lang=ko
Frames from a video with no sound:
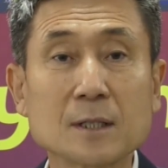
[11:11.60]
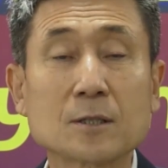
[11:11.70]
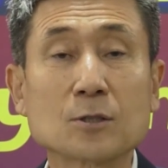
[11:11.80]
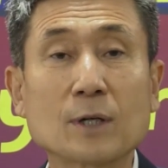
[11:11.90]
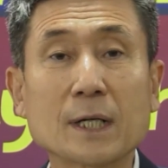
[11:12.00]

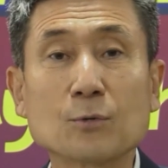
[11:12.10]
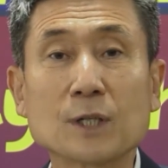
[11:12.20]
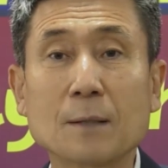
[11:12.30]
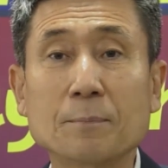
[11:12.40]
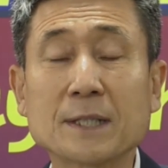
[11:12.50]
그동안에
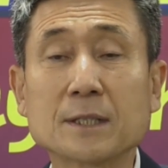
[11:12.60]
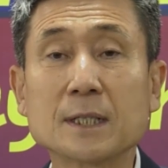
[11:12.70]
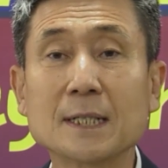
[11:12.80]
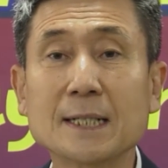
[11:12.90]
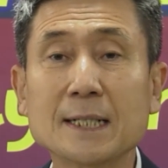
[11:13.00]
우리가
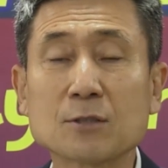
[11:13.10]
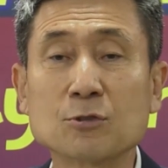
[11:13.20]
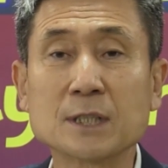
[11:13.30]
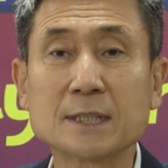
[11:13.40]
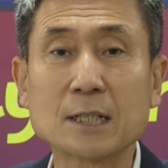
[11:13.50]
배터리
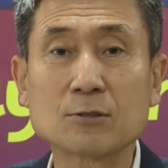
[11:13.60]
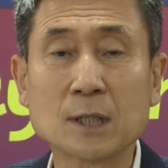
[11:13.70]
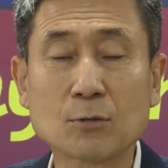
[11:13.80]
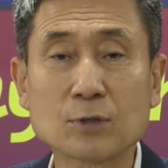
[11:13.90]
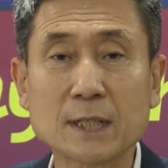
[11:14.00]
규제자유
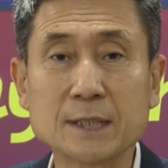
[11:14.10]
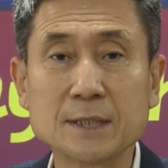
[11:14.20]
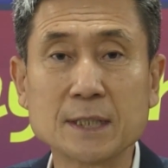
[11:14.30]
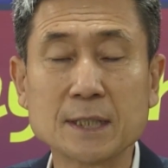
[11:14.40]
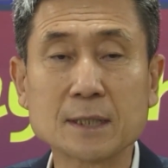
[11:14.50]

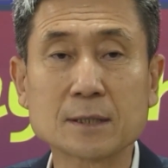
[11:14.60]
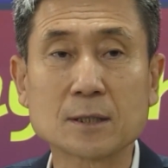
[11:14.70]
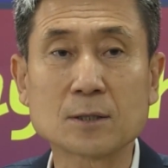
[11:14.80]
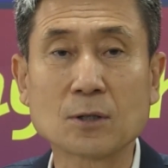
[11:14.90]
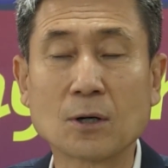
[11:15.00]
특구라든지 이런
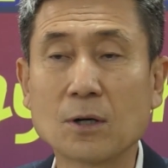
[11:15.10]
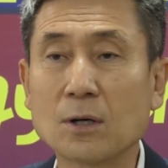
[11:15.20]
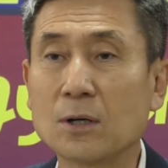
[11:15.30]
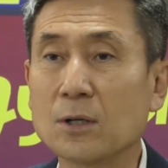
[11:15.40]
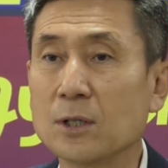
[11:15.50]

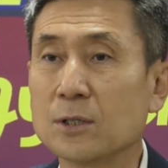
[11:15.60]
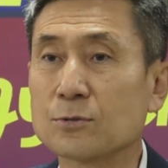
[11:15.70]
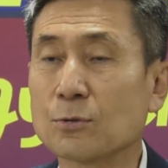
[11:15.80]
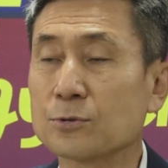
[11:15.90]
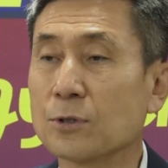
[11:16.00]
것들도
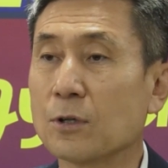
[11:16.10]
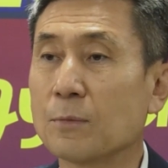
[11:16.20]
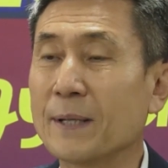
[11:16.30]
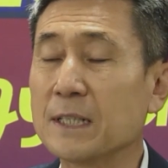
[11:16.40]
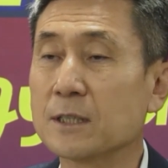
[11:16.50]

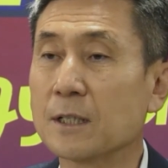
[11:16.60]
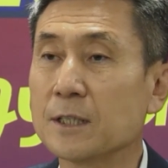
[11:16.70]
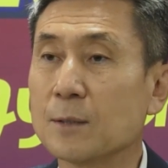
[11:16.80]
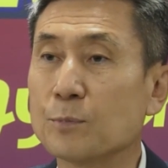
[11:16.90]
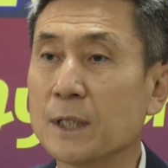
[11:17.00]

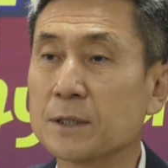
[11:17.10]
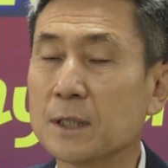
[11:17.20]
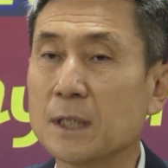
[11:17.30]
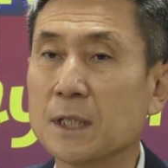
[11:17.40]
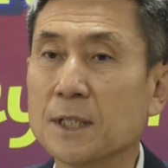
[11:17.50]

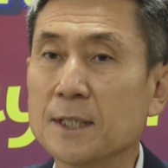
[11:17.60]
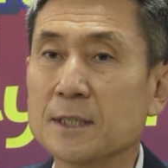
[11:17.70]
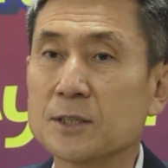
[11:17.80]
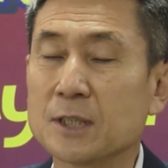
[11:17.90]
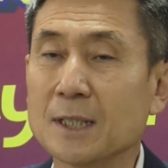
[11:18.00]
중소벤처기업부에서
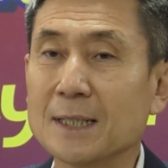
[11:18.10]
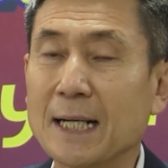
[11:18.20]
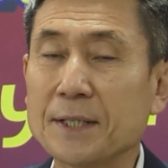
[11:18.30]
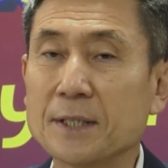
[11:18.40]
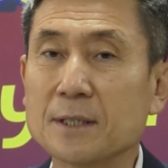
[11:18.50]

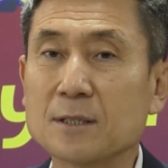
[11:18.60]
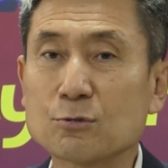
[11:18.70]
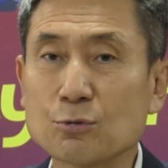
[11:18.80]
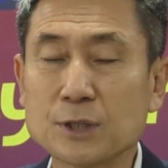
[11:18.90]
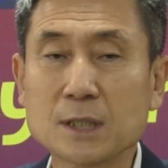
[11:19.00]
정한
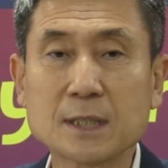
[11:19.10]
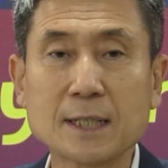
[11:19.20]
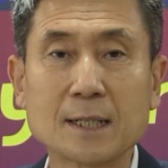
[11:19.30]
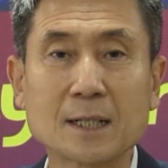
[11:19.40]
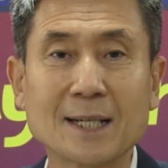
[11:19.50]
수십
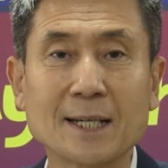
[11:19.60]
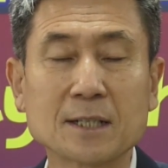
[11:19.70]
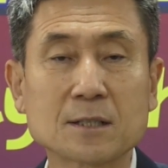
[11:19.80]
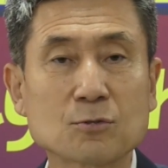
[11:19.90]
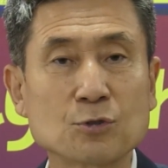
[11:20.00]

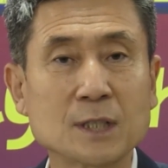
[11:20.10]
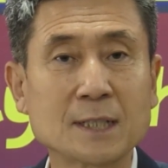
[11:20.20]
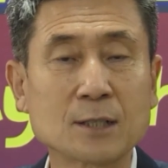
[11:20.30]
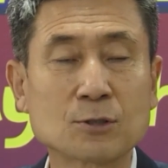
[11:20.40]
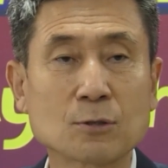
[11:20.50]
개의
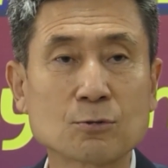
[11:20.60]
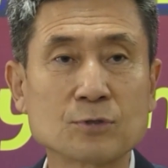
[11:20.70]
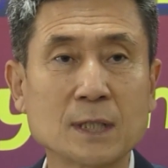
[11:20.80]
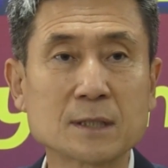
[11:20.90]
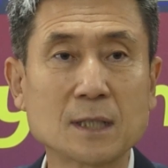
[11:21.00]
규제자유 특구
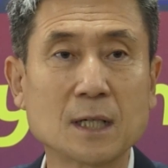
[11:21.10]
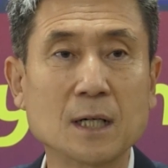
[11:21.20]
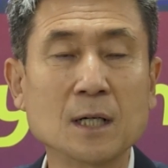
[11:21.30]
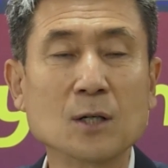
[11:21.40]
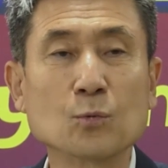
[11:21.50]
중에서
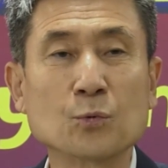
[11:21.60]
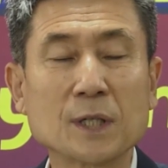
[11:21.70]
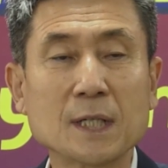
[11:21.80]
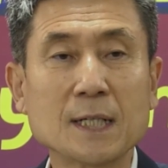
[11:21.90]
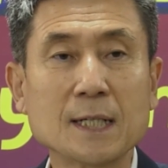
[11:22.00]

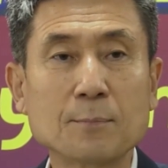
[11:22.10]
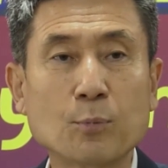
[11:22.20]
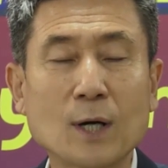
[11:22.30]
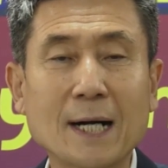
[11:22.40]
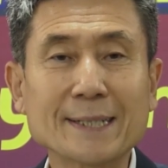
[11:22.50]
우리
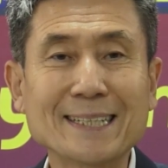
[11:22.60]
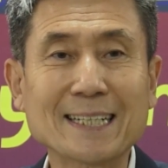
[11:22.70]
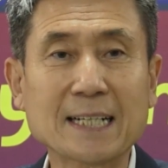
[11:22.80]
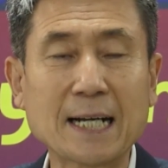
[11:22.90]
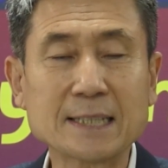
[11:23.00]

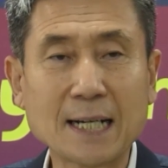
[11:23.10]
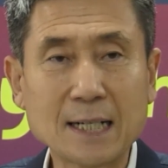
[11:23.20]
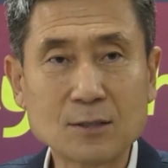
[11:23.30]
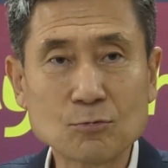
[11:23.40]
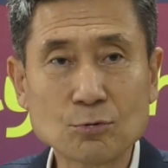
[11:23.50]
포항이
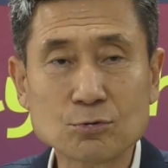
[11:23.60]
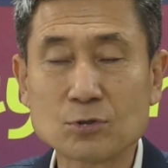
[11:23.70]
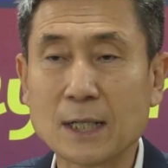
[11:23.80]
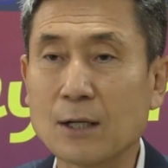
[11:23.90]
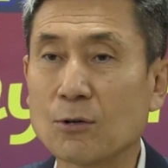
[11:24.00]
가장
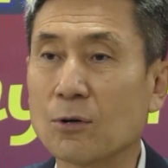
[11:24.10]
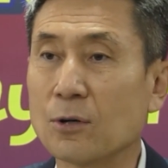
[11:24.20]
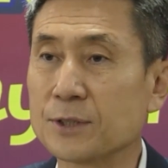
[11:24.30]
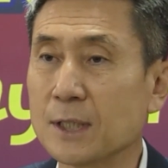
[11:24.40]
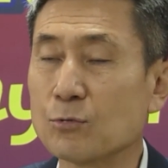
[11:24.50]

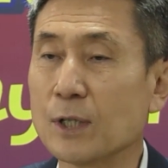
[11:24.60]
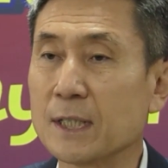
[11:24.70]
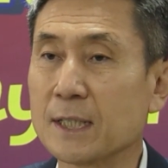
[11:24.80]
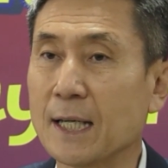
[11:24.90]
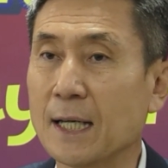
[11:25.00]
우수하고 성과
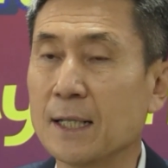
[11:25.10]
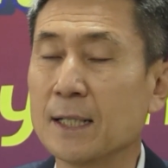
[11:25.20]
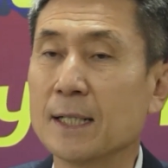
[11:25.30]
있게